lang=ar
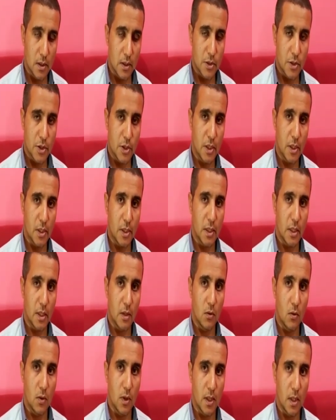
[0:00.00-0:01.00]
الشعر
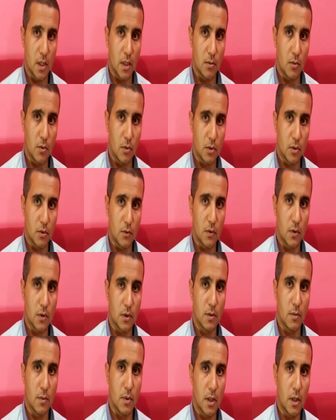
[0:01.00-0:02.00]
الأول على بعد
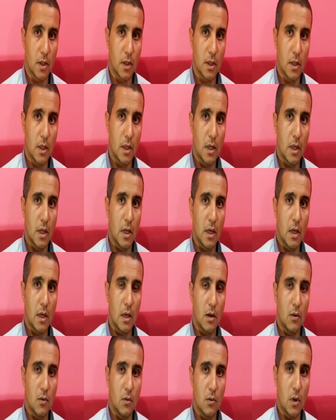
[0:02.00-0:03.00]
فاطمة
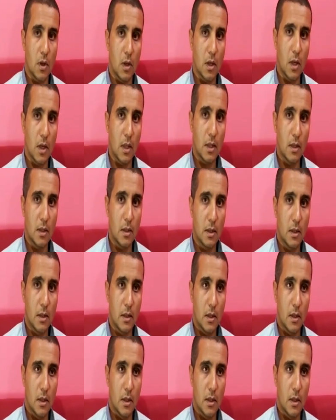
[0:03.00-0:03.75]
أو أقل